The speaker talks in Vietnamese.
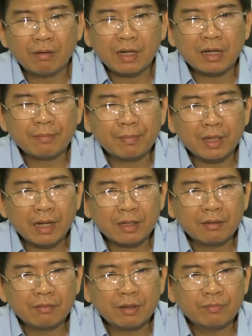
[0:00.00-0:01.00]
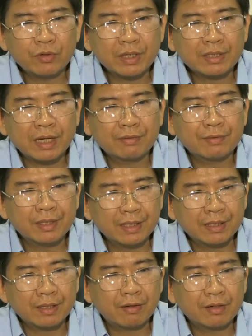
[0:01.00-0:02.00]
có các mặt hàng nông lâm thủy sản của
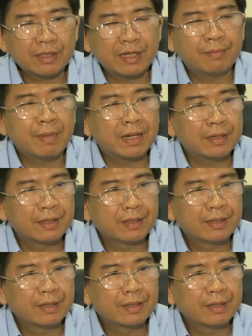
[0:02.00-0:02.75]
tỉnh có cái thế mạnh